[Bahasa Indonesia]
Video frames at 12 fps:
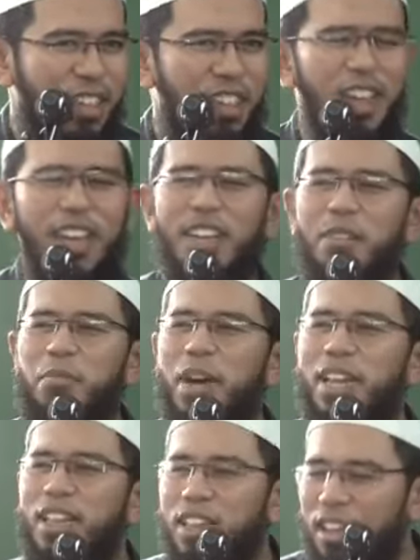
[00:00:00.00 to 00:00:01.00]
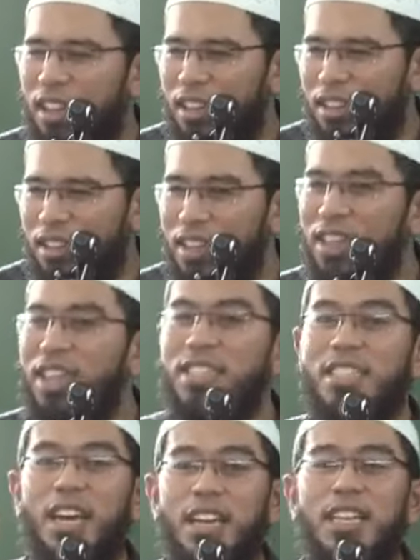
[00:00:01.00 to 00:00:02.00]
nggak ada bantah
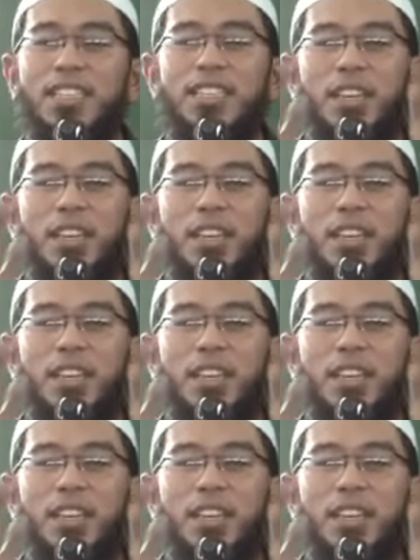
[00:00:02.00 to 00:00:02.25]
dikasih ayat